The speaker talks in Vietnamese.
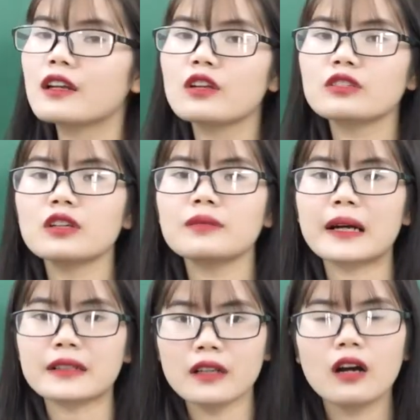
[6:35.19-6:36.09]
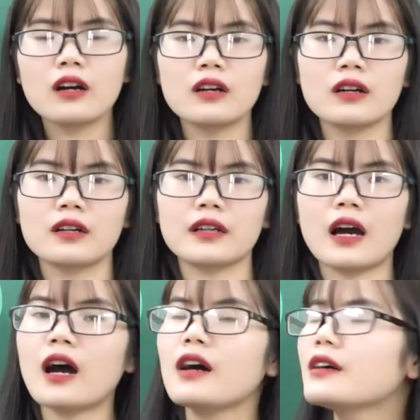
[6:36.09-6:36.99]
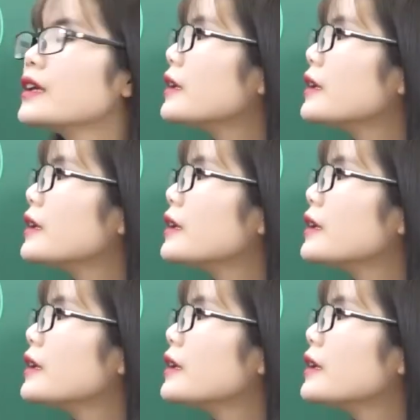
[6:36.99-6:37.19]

lớn hơn bằng n đó